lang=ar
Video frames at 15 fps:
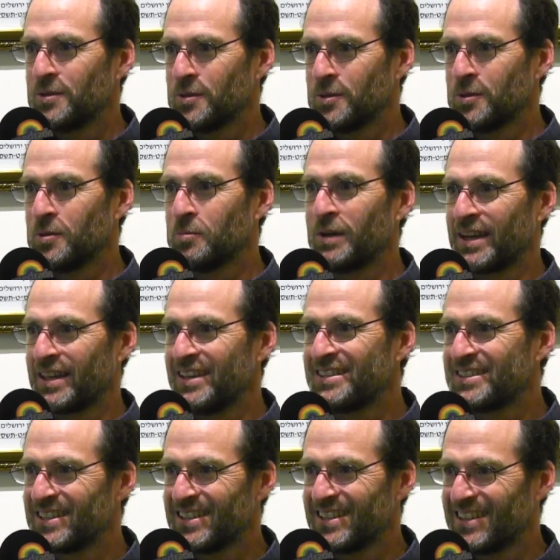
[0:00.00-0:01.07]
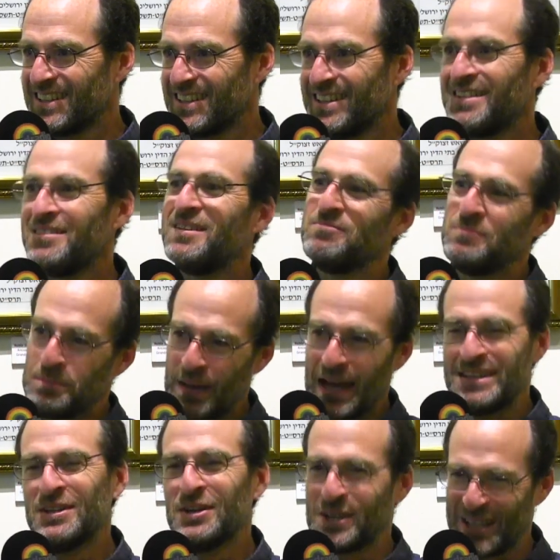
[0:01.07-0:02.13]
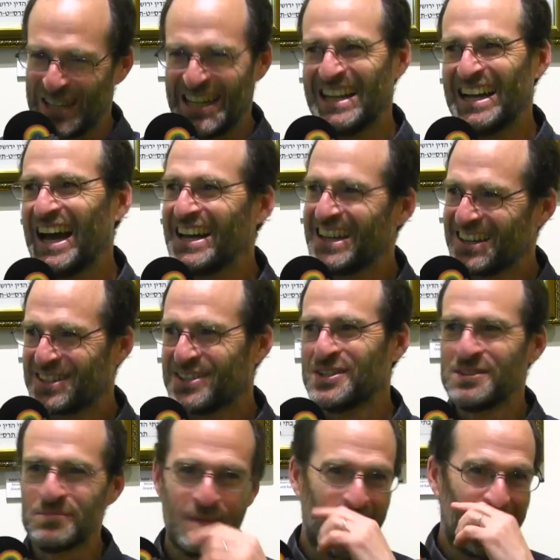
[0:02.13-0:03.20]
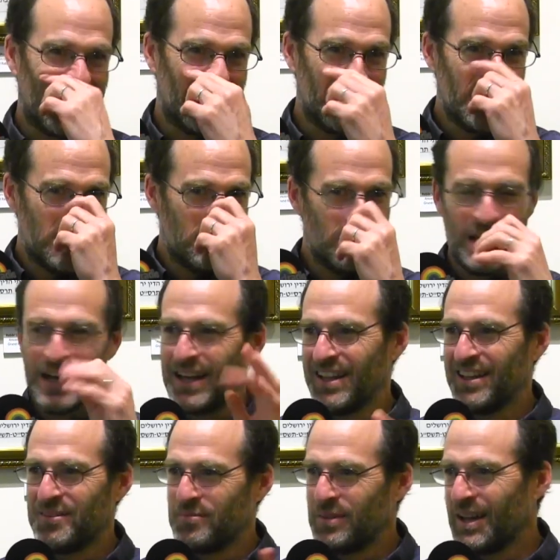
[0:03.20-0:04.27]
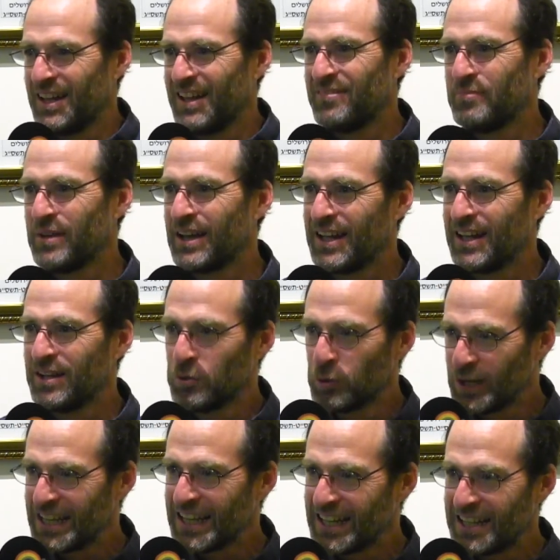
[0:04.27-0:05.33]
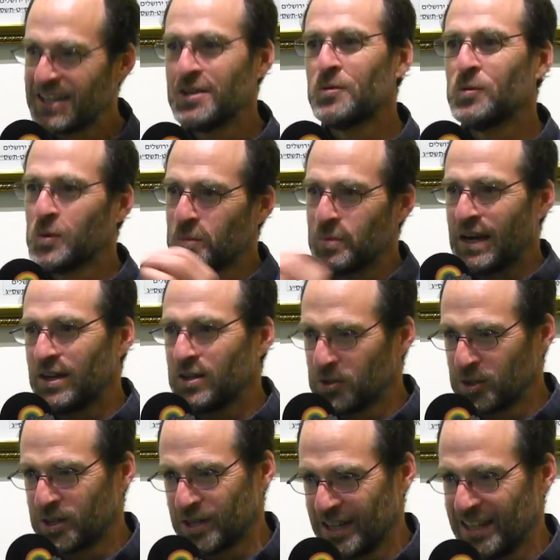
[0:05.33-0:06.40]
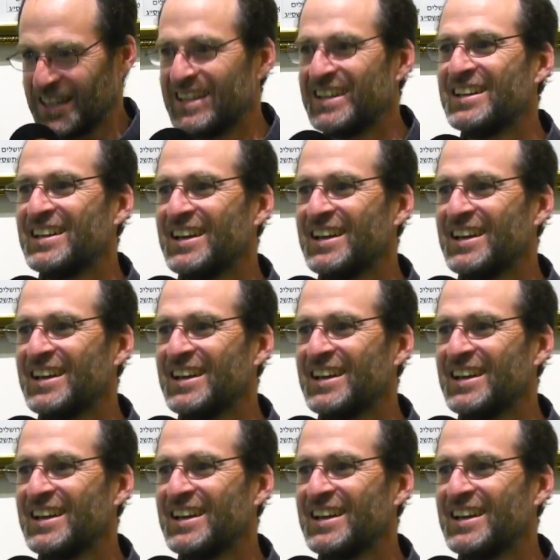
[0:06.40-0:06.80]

وبقيت من, من بعد الاخرين انا كنت مع مع مع, مع الاولين ومع الاخرين